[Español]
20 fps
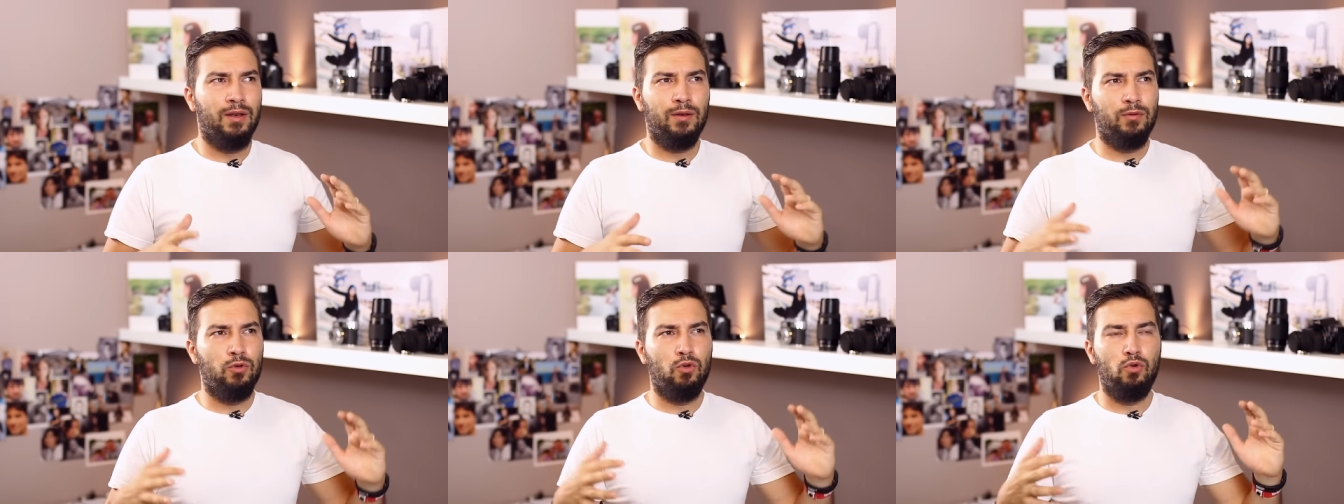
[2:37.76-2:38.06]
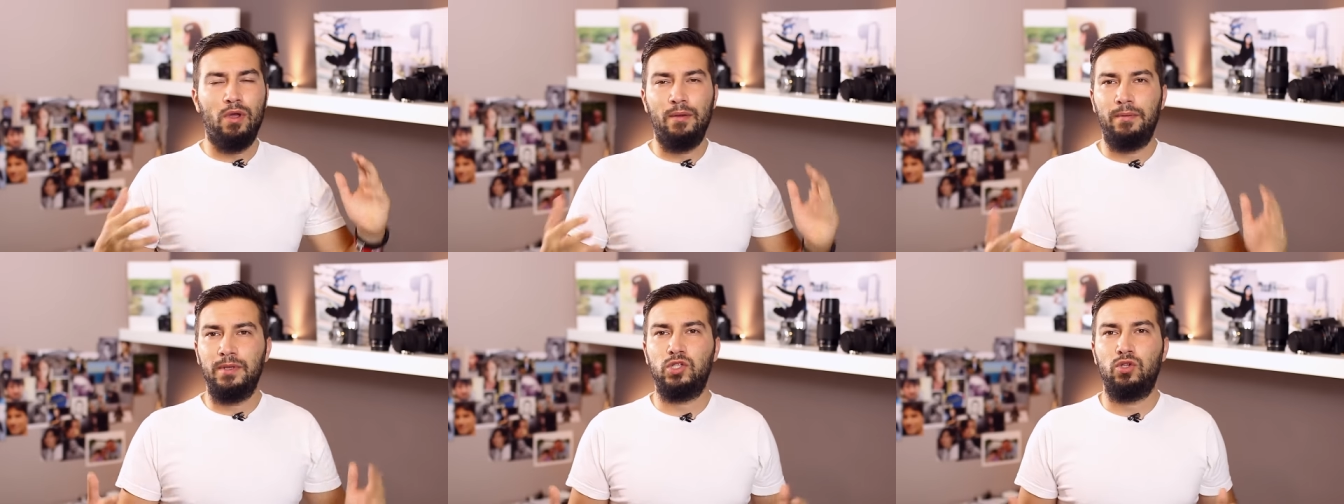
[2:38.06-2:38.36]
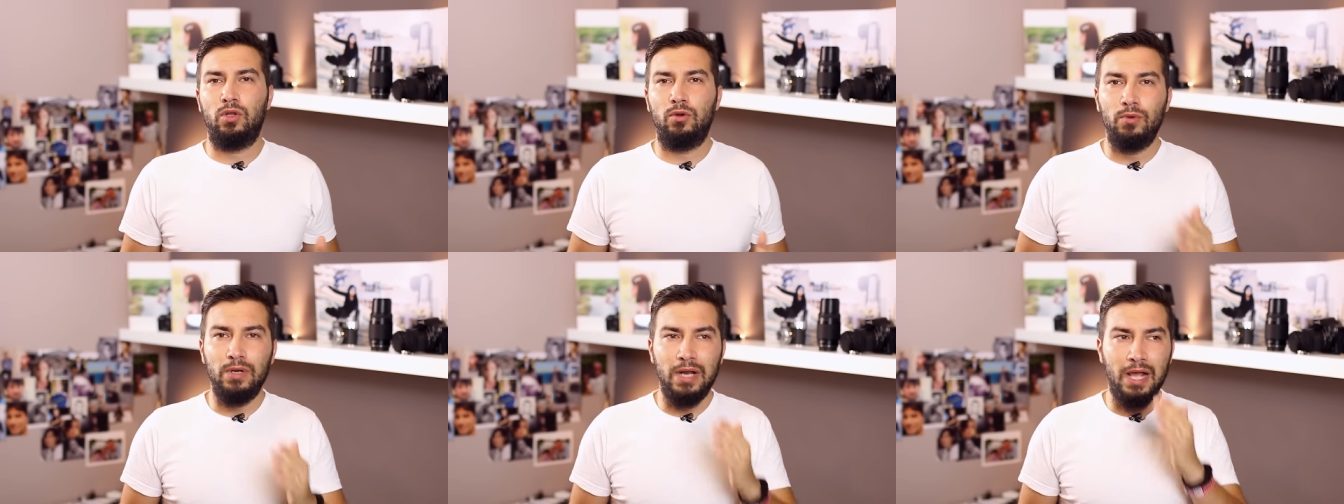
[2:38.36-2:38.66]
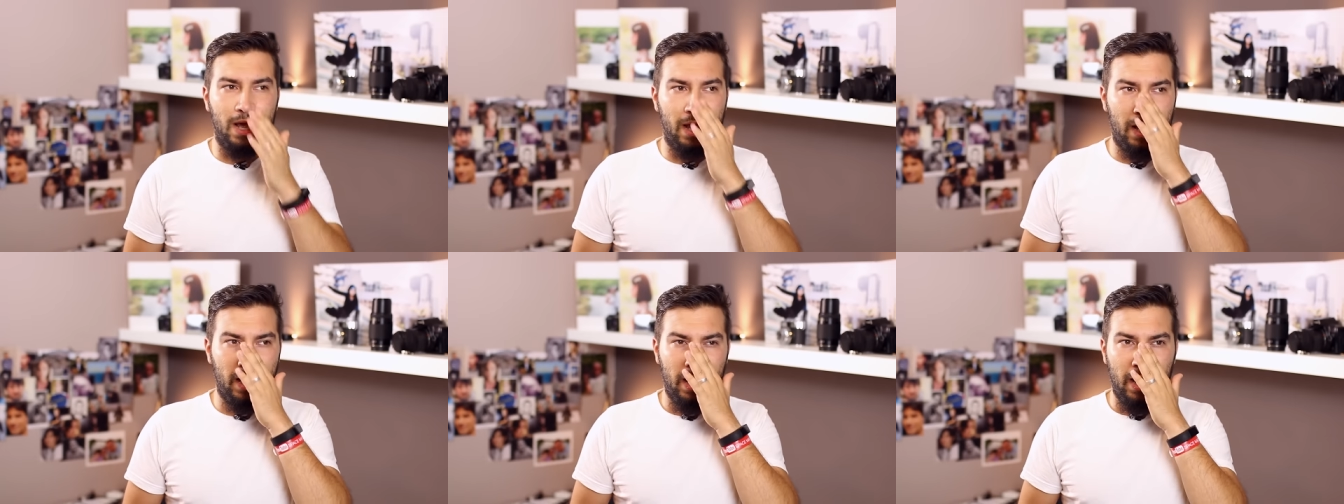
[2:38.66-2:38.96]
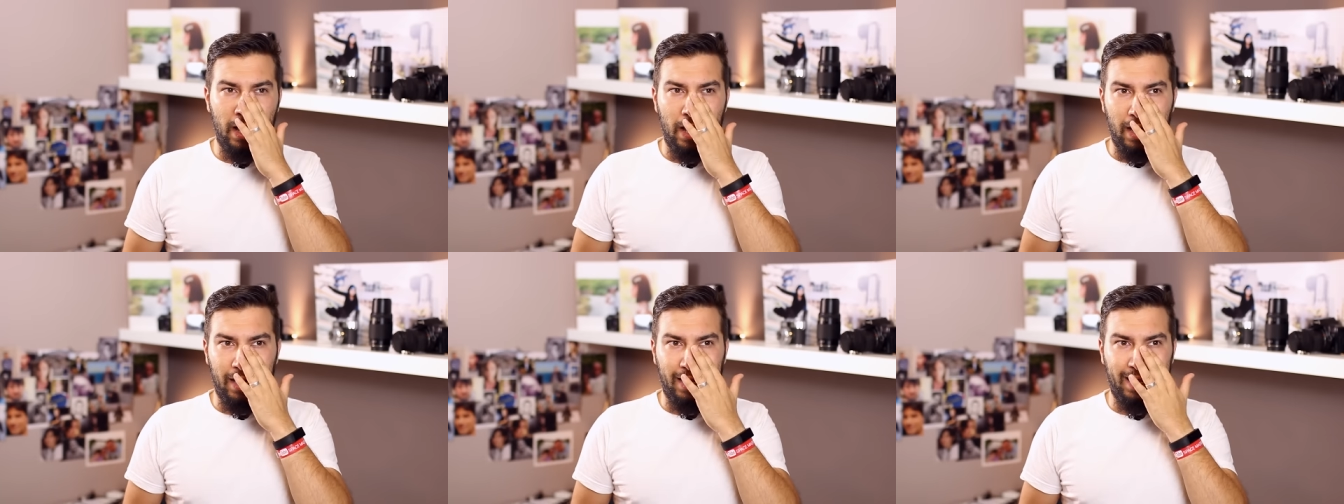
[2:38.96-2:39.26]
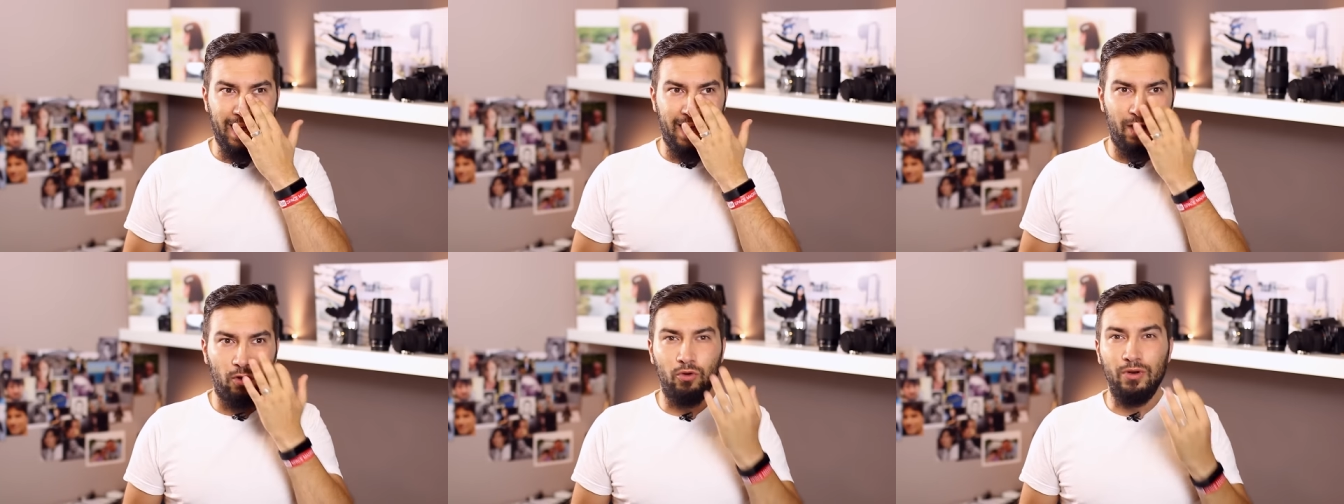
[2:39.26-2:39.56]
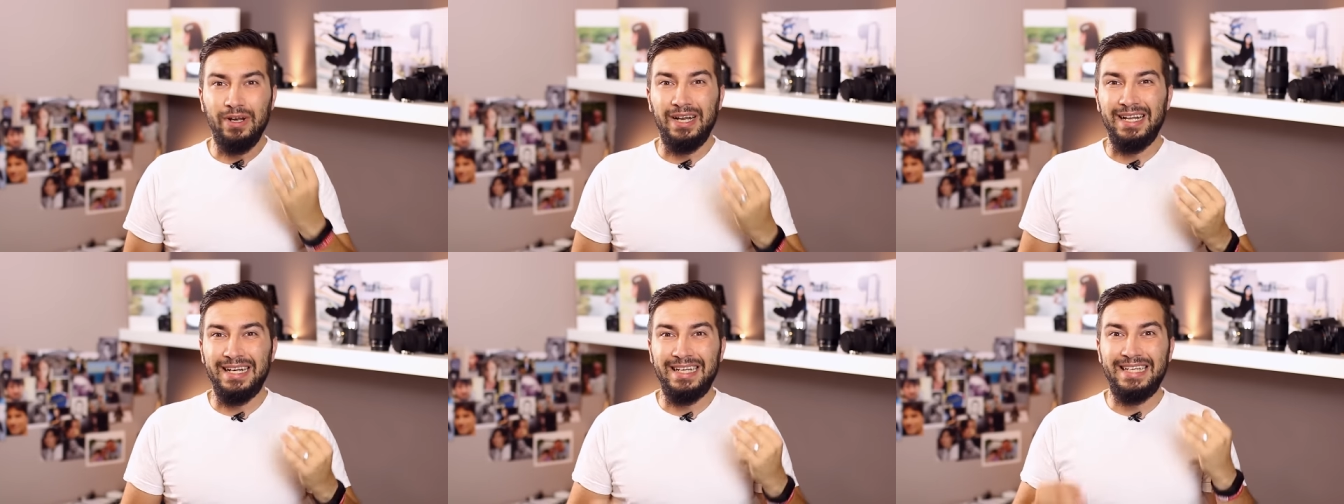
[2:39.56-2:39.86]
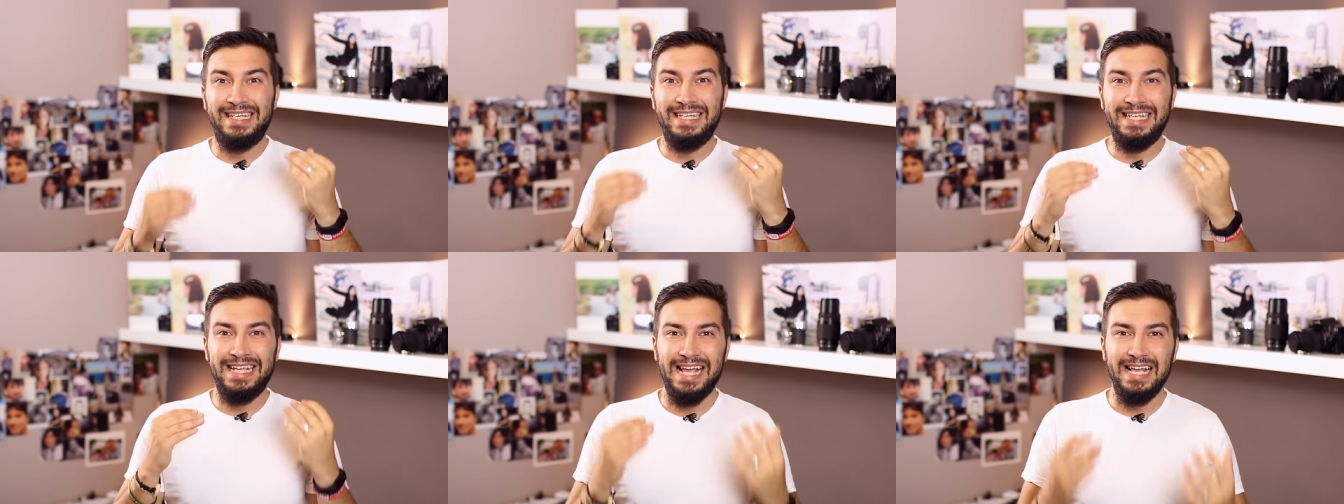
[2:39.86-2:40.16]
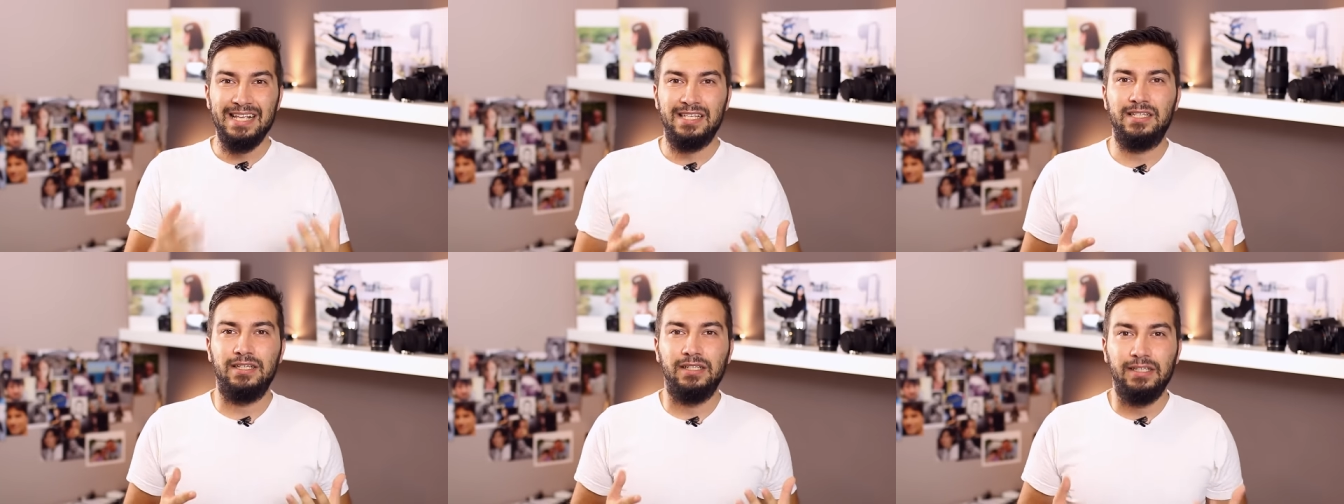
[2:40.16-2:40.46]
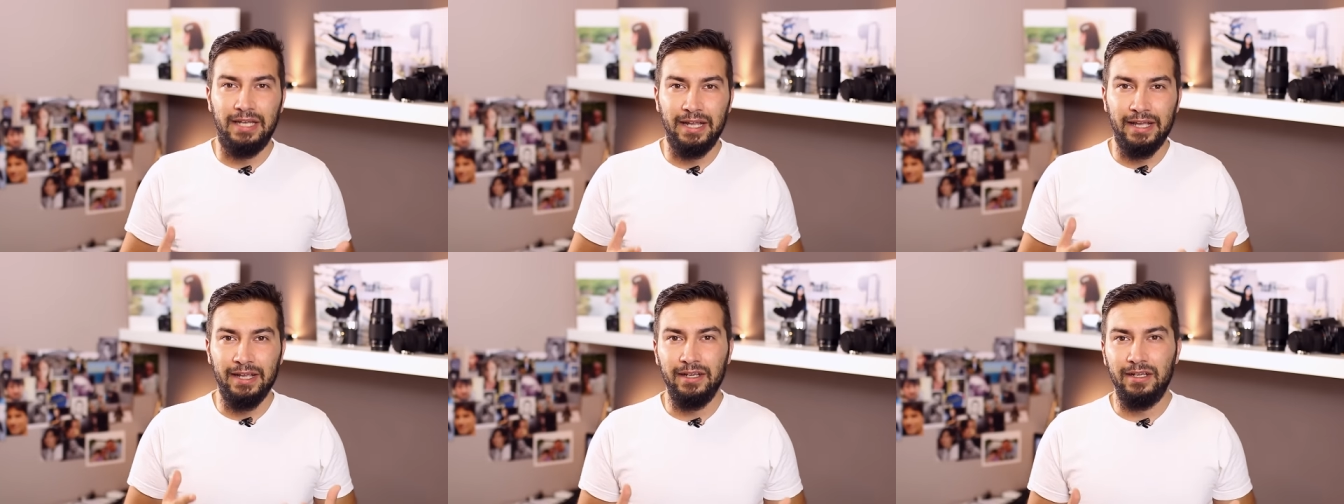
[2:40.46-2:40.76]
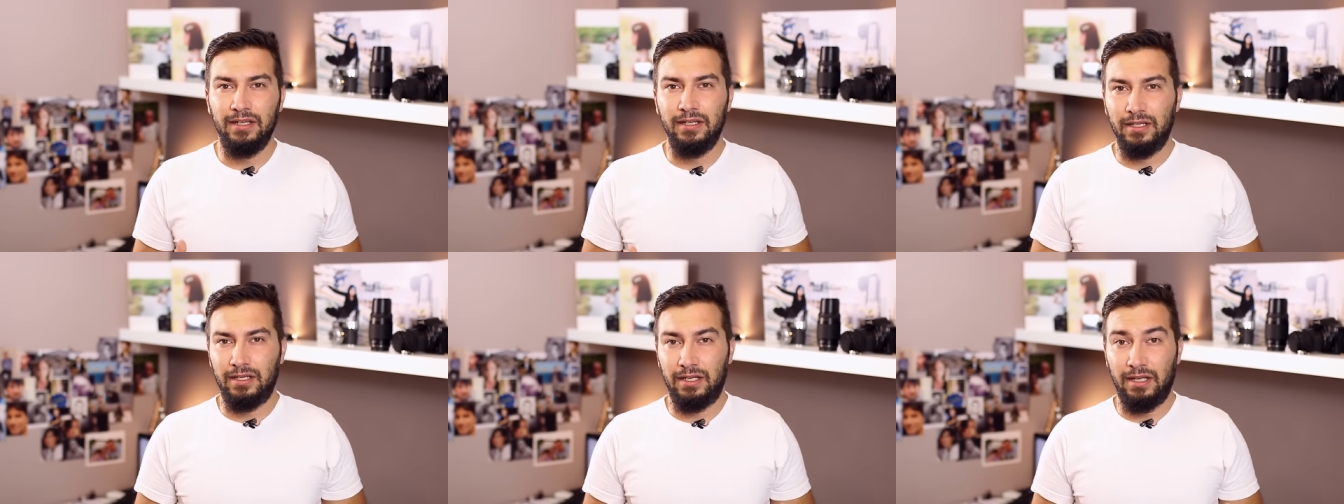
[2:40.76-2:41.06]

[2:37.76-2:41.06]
lo he visto en una Canon 10D,